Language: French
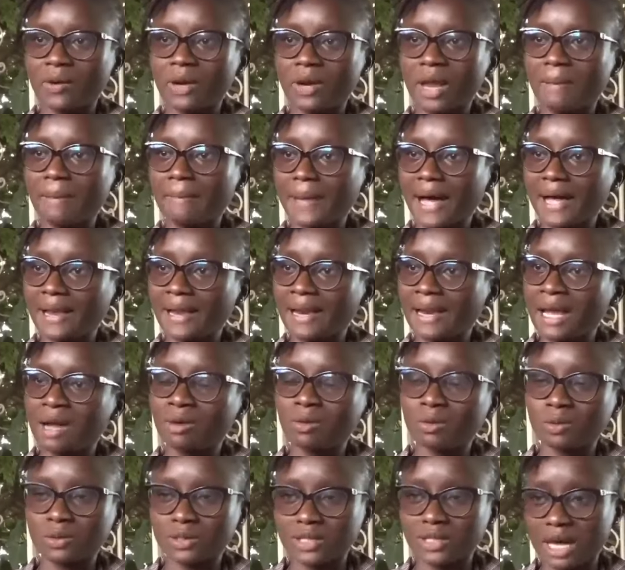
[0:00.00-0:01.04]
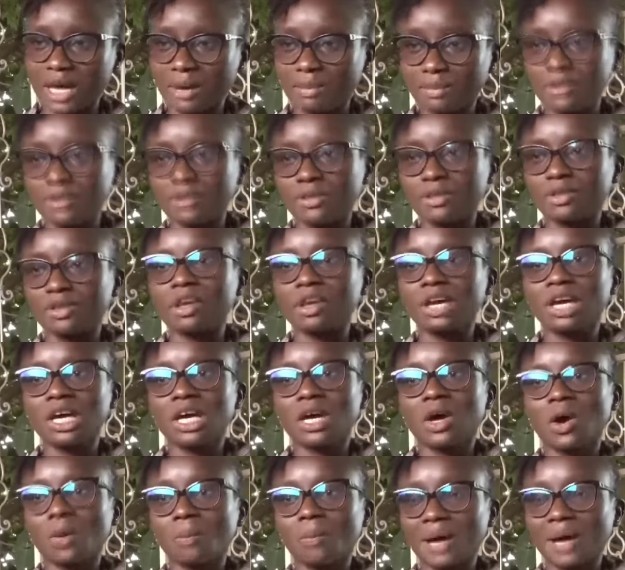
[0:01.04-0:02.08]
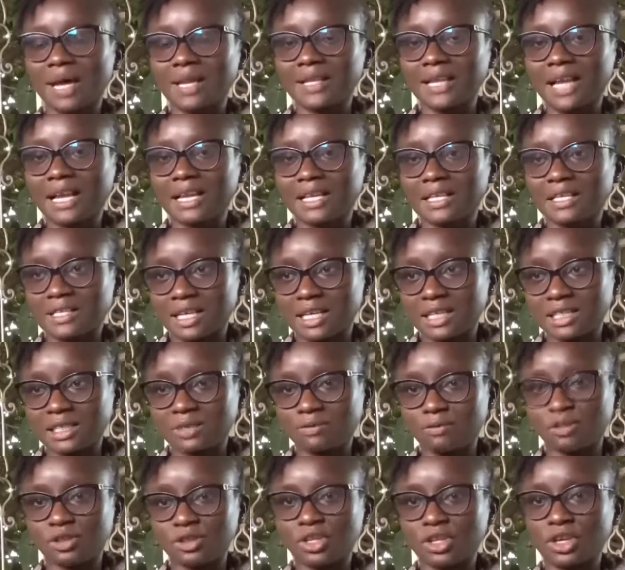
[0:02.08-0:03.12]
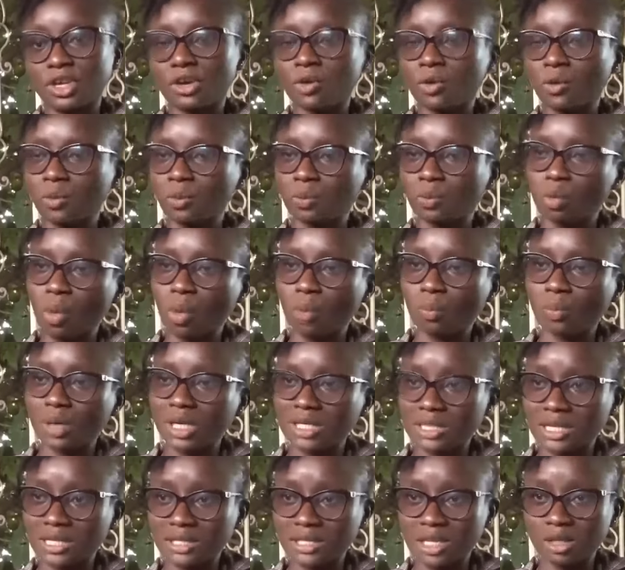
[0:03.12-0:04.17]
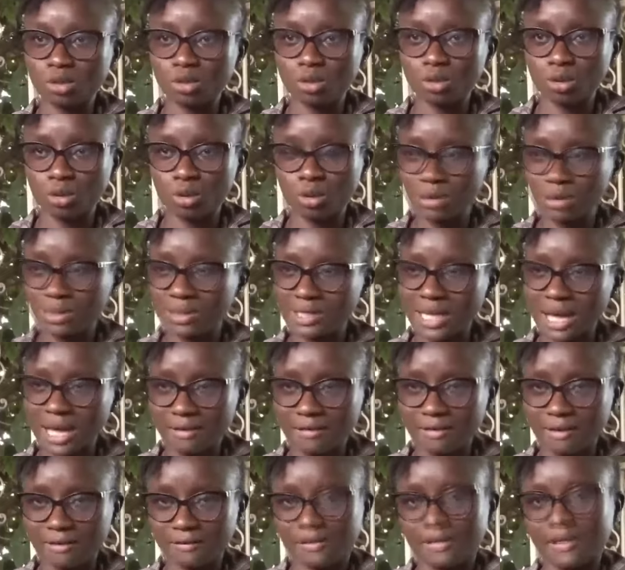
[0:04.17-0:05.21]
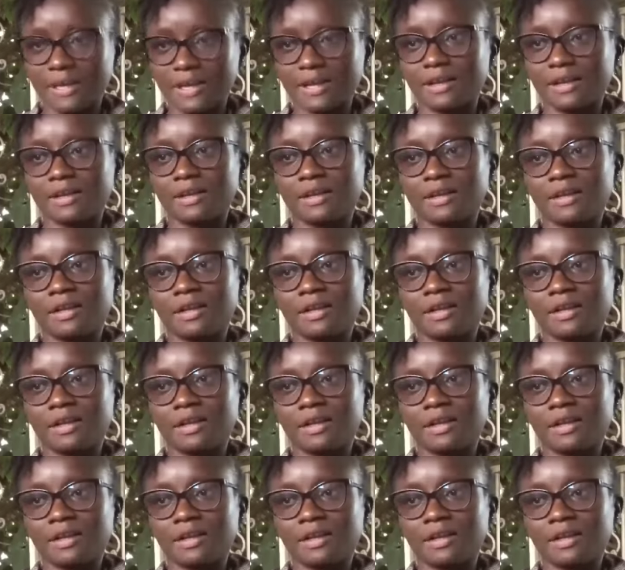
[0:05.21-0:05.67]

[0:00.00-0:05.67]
On en parlait à nos amis, on partait à des activités, on, présentait ce qu'on savait faire.